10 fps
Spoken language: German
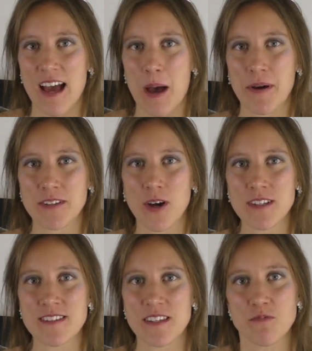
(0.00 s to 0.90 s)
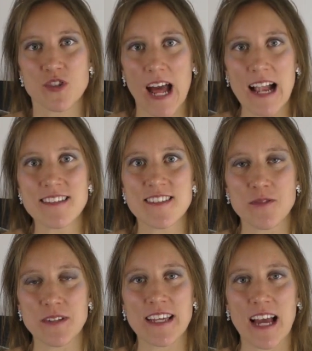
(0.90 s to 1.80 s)
aber trotzdem strahlt sie so
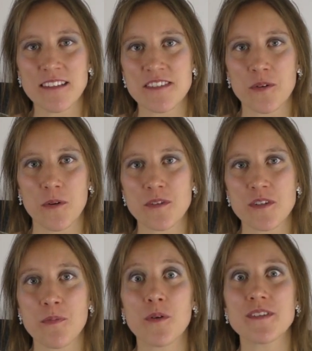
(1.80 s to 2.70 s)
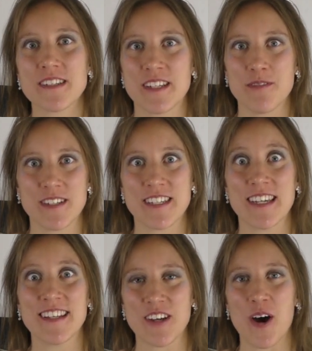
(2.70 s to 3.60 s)
eine ganz große
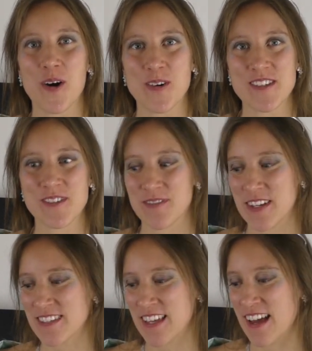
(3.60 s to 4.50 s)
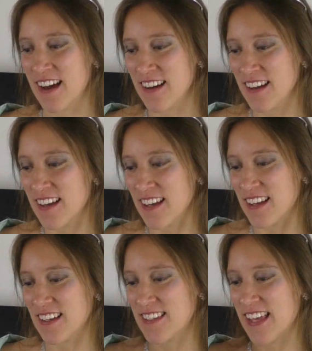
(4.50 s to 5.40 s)
Positivität aus und was sehr,
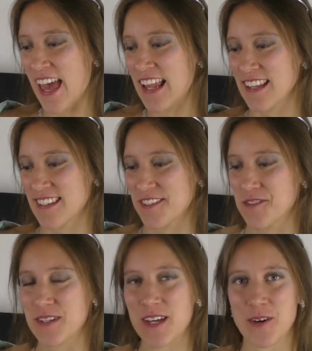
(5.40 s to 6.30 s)
äh, sehr hell ist. Also die